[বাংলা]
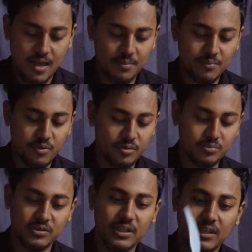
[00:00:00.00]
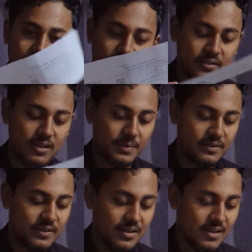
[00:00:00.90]
এবং বইয়ের মধ্যে একটা স্লিপ
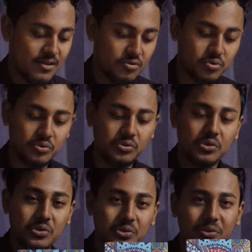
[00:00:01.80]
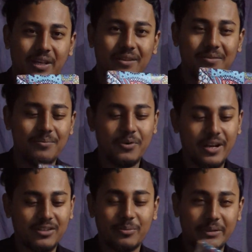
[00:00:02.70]
আছে সুন্দর করে বই
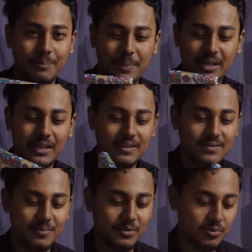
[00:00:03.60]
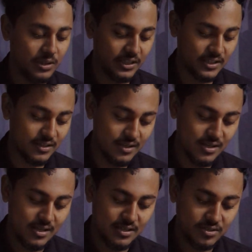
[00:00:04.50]
একদম একটা প্যাকিং আছে আমি খুলি এটা
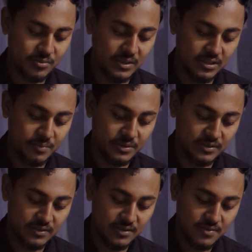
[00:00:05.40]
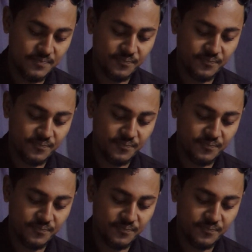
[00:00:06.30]
দেখতে পাচ্ছেন